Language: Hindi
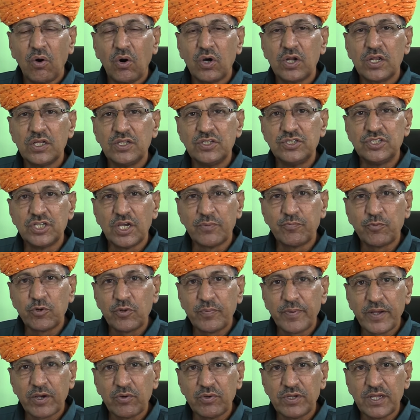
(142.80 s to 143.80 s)
और
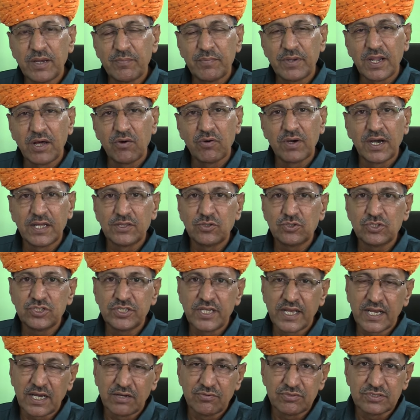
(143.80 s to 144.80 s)
जयपुर पे कोई हमला होगा तो
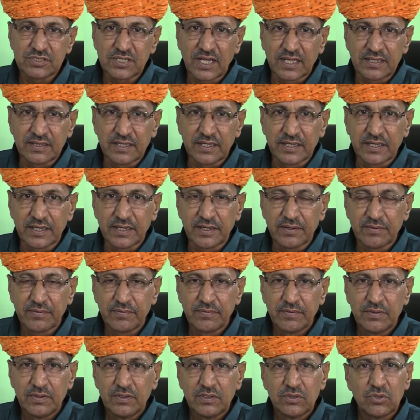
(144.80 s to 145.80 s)
शेखावत साथ देंगे
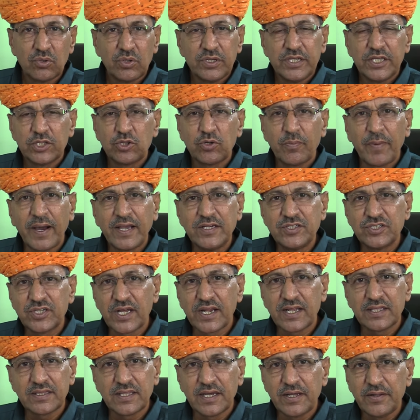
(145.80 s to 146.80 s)
तो ये तो
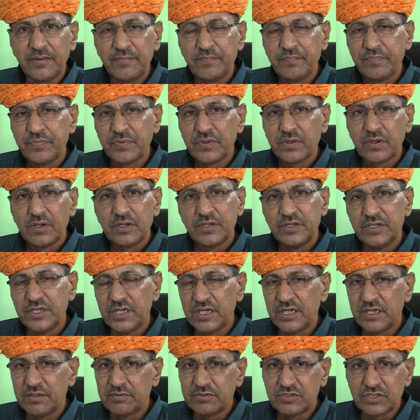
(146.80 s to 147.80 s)
भाईचारा था
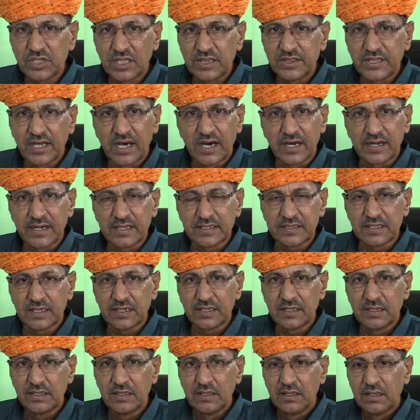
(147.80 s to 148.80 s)
ये चलता आ रहा
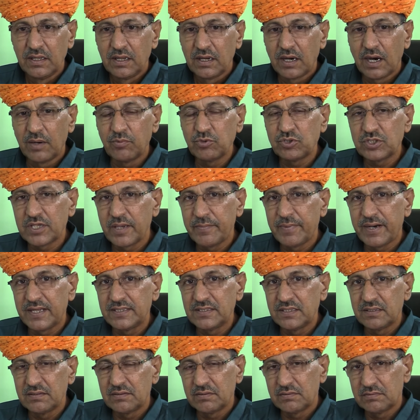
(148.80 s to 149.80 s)
था अब उसके
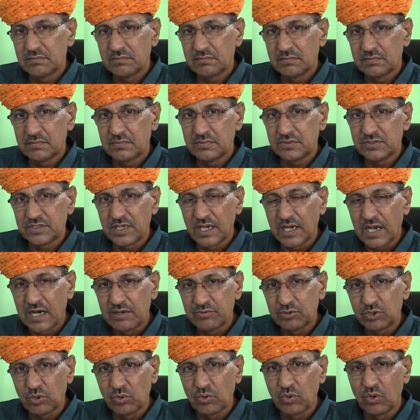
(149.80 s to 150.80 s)
बाद
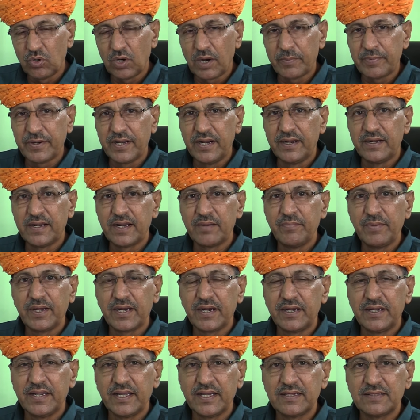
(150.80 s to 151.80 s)
शेखावतों को अपने अंडर
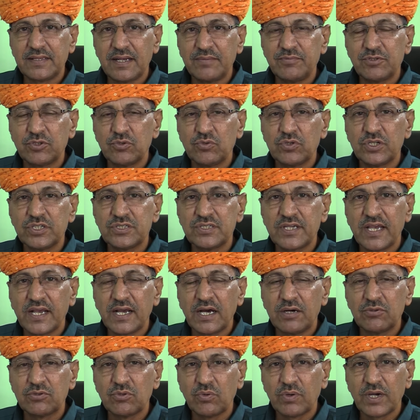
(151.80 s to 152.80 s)
में करने के हिसाब से क्योंकि
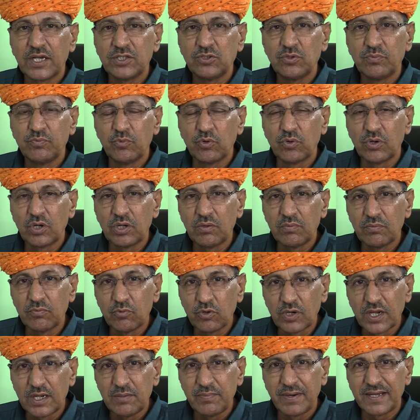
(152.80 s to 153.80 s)
शेखावतों का जो मुगल
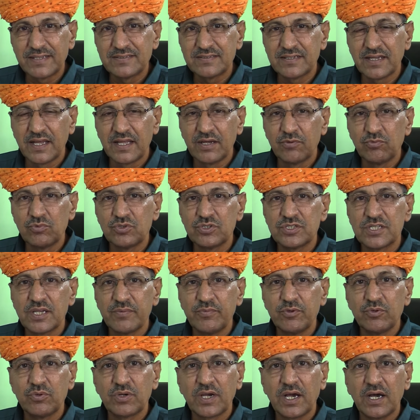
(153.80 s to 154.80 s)
मुगल बादशाह है
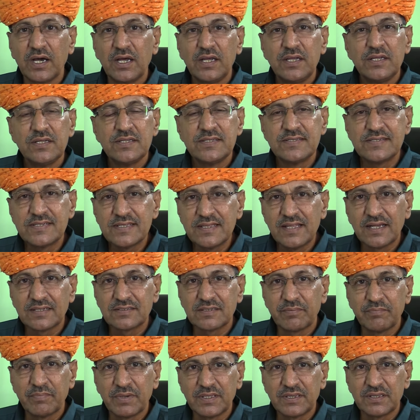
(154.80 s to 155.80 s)
उनसे भी उनका
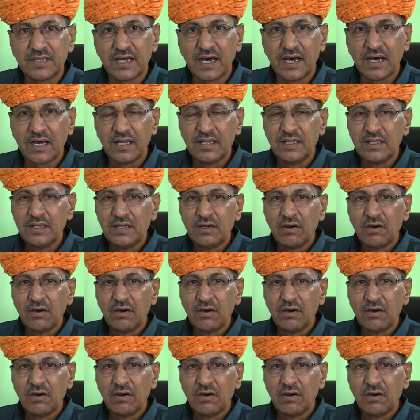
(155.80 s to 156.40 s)
सीधा संबंध था